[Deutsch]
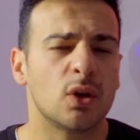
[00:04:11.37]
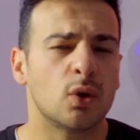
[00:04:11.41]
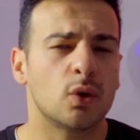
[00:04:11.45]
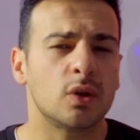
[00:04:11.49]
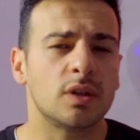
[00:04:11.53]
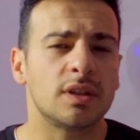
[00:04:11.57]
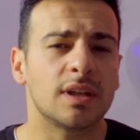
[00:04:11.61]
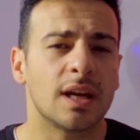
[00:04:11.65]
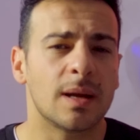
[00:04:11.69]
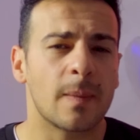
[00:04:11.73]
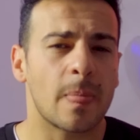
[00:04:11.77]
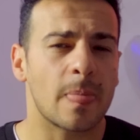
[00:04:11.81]

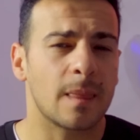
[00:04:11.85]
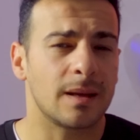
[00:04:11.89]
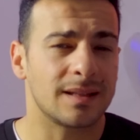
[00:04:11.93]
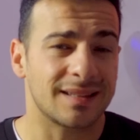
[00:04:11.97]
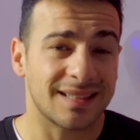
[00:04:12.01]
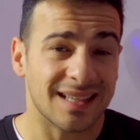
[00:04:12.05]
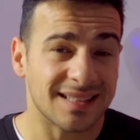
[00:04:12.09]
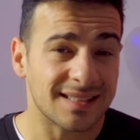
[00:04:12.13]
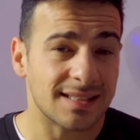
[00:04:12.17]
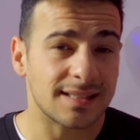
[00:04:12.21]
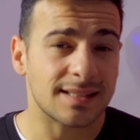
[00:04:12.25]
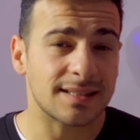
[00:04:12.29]
Und
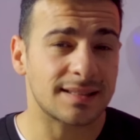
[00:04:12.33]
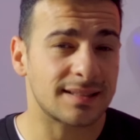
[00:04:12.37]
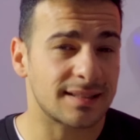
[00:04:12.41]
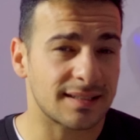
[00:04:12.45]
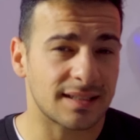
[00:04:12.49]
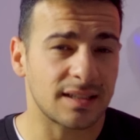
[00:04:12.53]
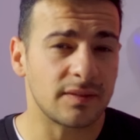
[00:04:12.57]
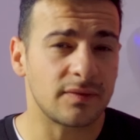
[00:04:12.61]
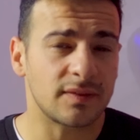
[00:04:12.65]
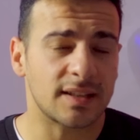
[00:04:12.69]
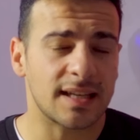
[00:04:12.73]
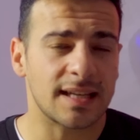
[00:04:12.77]
das ist,
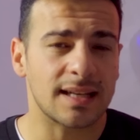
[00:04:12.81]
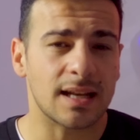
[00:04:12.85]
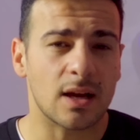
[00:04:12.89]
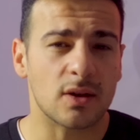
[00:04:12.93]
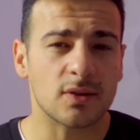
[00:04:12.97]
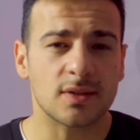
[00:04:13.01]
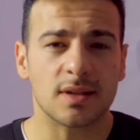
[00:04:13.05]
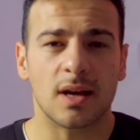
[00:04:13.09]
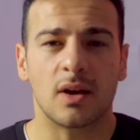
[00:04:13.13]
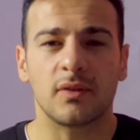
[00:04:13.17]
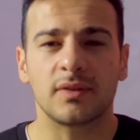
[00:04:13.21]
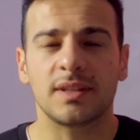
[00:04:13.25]
trifft
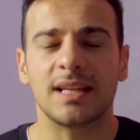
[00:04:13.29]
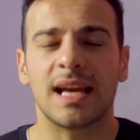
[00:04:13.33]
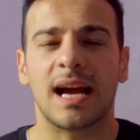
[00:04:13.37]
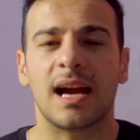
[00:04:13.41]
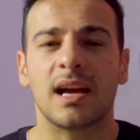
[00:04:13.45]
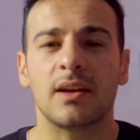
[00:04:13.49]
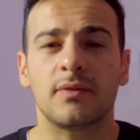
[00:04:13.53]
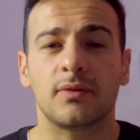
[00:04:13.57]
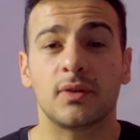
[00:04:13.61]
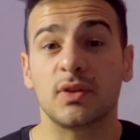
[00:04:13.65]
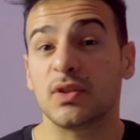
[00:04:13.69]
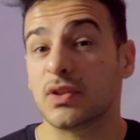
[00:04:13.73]
genauso auf die
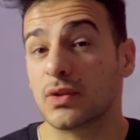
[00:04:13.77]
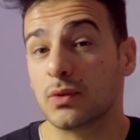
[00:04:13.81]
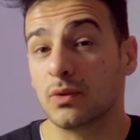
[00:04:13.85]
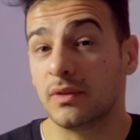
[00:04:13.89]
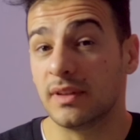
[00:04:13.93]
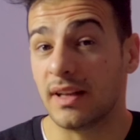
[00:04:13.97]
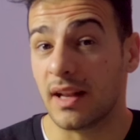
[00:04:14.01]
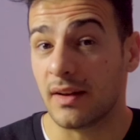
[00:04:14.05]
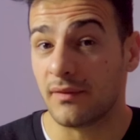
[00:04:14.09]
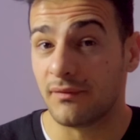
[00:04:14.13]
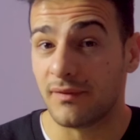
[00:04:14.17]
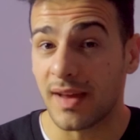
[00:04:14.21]
iPhones
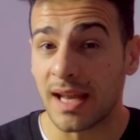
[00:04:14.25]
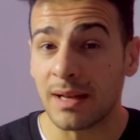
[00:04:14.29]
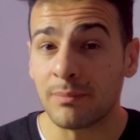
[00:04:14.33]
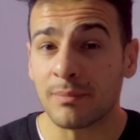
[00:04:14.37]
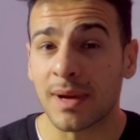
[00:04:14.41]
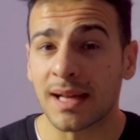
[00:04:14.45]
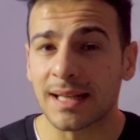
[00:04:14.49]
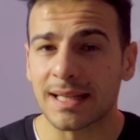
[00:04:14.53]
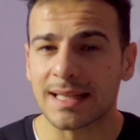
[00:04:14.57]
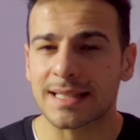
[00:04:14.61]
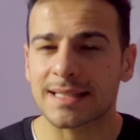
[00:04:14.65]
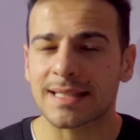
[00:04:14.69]
zu. Denn wenn
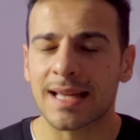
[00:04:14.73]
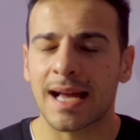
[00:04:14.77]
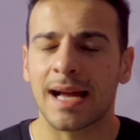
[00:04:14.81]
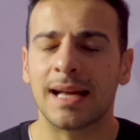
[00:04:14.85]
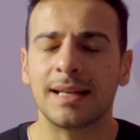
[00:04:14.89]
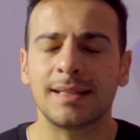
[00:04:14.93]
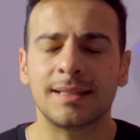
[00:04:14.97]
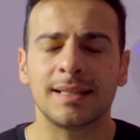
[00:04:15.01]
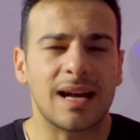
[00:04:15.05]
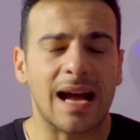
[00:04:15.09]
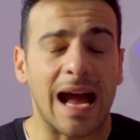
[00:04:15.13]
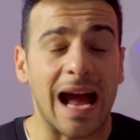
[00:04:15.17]
man es
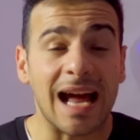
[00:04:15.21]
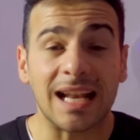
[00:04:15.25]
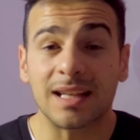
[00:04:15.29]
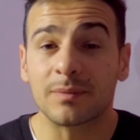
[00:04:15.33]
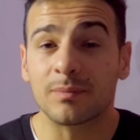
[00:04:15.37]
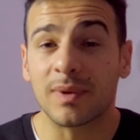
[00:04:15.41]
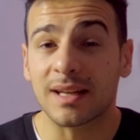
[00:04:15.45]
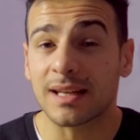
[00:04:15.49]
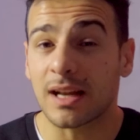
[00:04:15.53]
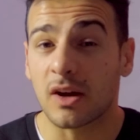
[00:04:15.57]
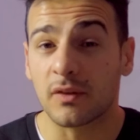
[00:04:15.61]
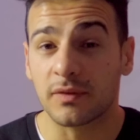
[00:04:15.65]
hat,
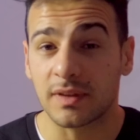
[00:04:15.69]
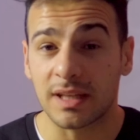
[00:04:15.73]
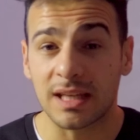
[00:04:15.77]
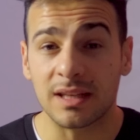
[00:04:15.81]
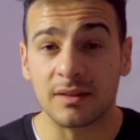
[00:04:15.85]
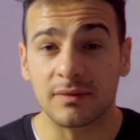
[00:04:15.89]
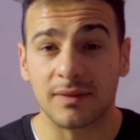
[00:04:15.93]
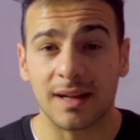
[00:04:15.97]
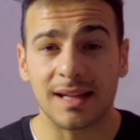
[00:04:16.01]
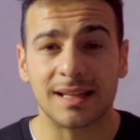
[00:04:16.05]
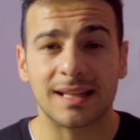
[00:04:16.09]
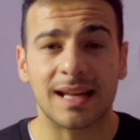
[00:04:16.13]
hat man auf
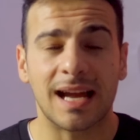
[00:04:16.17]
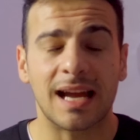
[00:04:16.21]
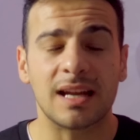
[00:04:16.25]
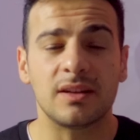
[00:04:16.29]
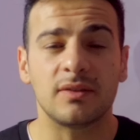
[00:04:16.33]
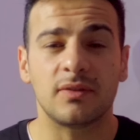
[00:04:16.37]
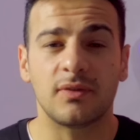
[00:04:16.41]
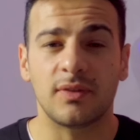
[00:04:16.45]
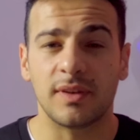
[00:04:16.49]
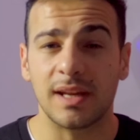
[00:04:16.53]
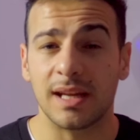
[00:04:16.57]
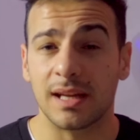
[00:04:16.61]
jeden Fall
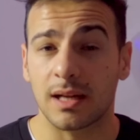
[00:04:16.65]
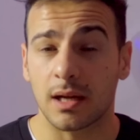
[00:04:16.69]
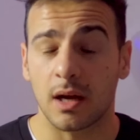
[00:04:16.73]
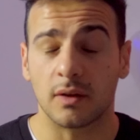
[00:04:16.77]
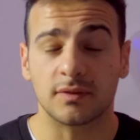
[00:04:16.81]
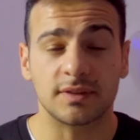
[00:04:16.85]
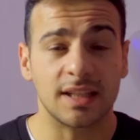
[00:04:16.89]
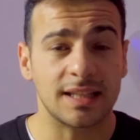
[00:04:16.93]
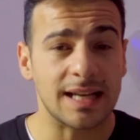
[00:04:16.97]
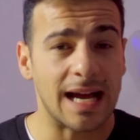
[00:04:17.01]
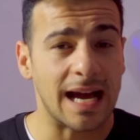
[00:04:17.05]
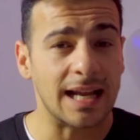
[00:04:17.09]
keinen
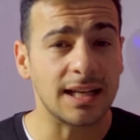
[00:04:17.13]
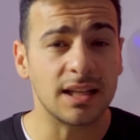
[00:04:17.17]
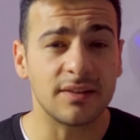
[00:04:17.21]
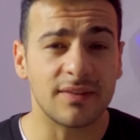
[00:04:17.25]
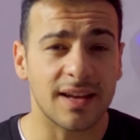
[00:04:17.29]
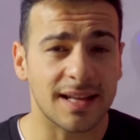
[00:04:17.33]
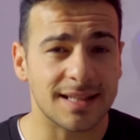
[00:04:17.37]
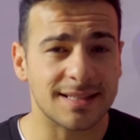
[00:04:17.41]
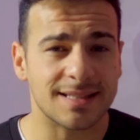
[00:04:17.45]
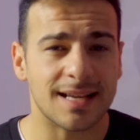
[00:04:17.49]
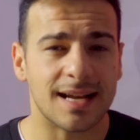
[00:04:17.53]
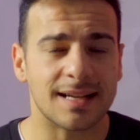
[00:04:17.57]
Fehlkauf. Denn alle
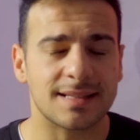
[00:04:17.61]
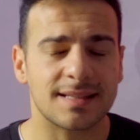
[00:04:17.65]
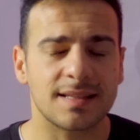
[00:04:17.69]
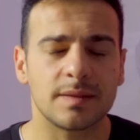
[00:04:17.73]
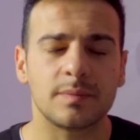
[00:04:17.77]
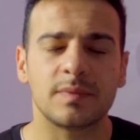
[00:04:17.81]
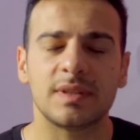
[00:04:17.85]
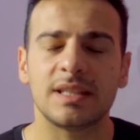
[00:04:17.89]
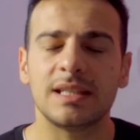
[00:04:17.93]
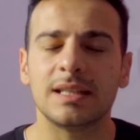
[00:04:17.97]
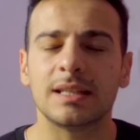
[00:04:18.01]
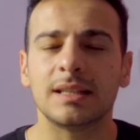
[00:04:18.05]
werden es
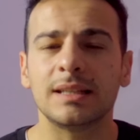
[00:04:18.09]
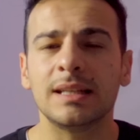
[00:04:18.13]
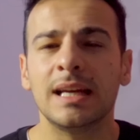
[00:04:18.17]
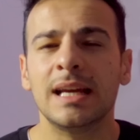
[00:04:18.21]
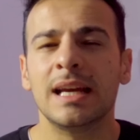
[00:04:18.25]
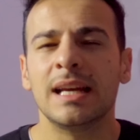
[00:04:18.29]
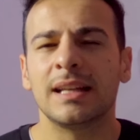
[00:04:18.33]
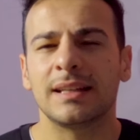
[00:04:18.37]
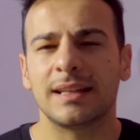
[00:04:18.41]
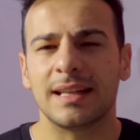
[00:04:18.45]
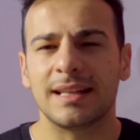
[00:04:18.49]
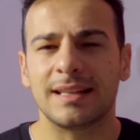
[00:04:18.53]
akzeptieren,
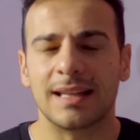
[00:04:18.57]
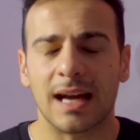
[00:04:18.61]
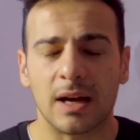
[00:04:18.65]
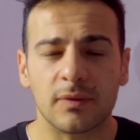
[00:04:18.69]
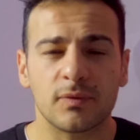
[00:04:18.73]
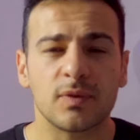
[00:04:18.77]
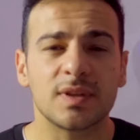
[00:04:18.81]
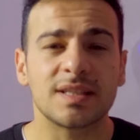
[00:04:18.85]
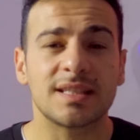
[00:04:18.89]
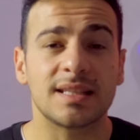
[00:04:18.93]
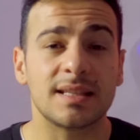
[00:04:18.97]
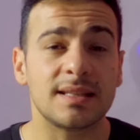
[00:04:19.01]
denn
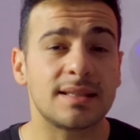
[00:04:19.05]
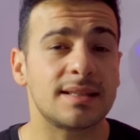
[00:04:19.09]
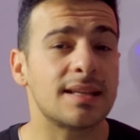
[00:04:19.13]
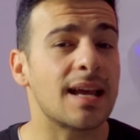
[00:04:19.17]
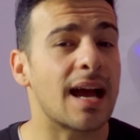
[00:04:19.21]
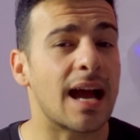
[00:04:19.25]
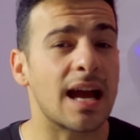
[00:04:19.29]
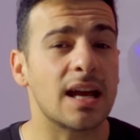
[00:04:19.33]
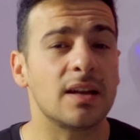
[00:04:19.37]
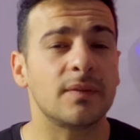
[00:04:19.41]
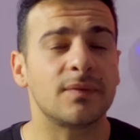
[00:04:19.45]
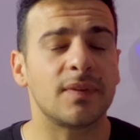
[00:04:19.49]
dafür sind
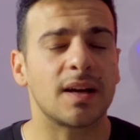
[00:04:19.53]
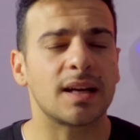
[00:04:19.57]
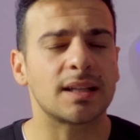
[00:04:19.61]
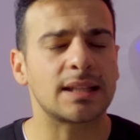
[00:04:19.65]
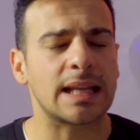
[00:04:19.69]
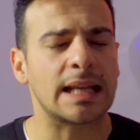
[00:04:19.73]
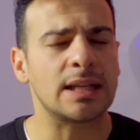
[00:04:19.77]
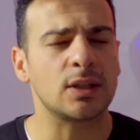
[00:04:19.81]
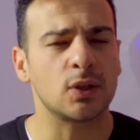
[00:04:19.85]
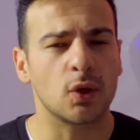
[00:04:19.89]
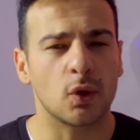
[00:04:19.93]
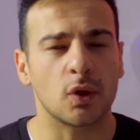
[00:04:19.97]
sie einfach
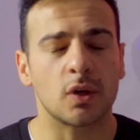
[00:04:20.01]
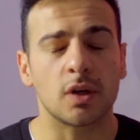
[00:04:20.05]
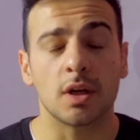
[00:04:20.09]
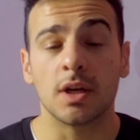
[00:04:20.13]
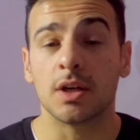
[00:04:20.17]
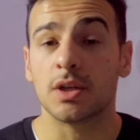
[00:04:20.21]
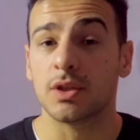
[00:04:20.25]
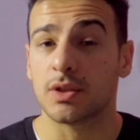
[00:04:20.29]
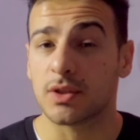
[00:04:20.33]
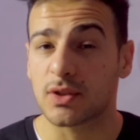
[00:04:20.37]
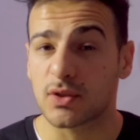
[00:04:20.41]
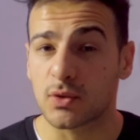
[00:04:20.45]
dann doch
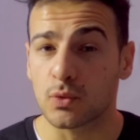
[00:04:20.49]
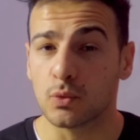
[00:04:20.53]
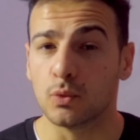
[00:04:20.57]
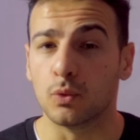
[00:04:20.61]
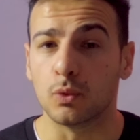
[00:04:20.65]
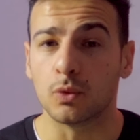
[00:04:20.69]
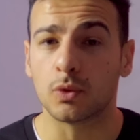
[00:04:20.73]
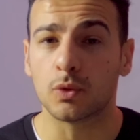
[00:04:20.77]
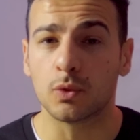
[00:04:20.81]
zu